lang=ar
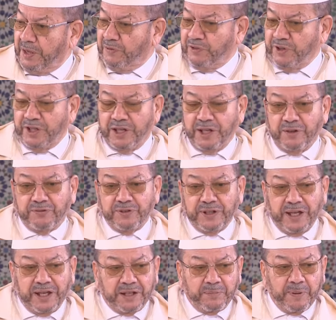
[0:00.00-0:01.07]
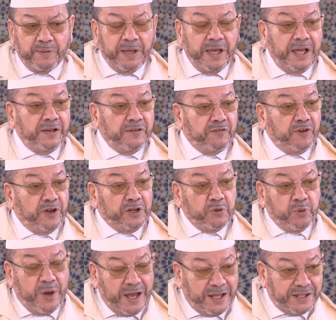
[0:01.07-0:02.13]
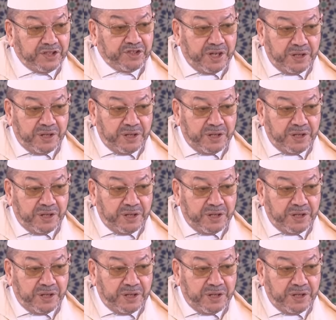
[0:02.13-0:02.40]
في في هذا وهذا